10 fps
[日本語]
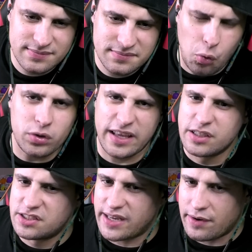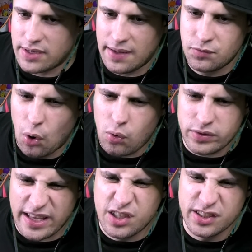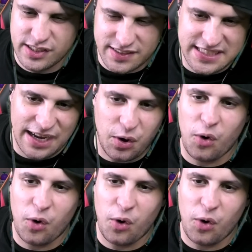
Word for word: どこで崩れるか、どこで崩すか、